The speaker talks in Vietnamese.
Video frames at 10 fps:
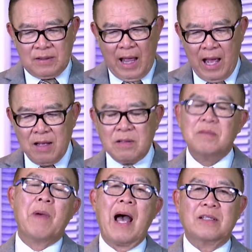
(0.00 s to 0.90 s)
Tháng
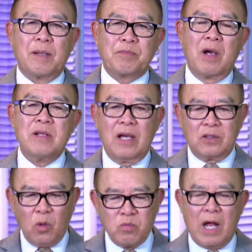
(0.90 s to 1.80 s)
3 sắp tới đây
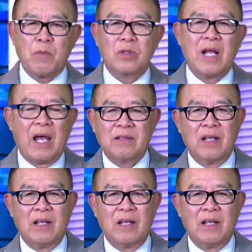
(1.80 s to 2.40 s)
tung ra 1.000